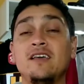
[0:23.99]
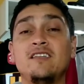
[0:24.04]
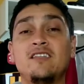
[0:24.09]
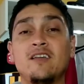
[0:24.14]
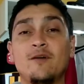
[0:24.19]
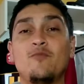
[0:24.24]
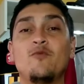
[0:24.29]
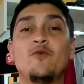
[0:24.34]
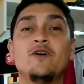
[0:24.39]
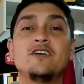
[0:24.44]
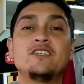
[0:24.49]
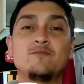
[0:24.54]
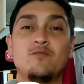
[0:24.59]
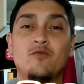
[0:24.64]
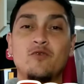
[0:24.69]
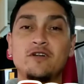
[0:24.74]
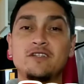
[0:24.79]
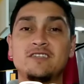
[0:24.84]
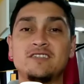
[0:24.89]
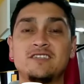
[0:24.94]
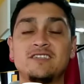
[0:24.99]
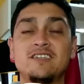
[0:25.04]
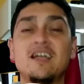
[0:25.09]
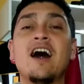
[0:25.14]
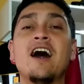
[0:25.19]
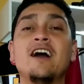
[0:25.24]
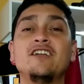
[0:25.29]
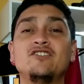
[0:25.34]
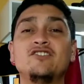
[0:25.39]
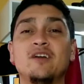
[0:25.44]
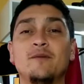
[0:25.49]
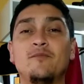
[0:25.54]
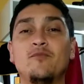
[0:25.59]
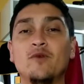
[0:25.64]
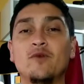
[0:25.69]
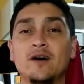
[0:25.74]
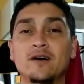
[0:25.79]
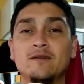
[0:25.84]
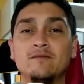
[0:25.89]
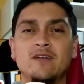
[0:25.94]
Itapuã Esportes da Rádio
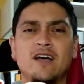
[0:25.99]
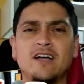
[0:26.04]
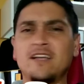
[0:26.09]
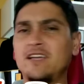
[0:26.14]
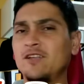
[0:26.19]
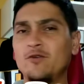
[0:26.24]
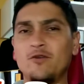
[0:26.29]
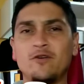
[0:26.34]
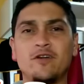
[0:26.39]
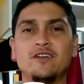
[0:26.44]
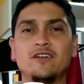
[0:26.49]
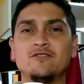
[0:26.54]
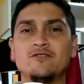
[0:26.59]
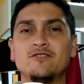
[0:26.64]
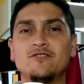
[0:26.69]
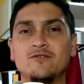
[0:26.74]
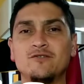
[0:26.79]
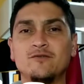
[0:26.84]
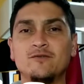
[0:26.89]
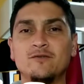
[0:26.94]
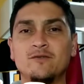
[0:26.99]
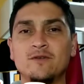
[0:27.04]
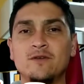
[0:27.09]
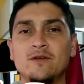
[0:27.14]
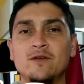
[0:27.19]
Itapuã, aqui do Rio Grande do Sul.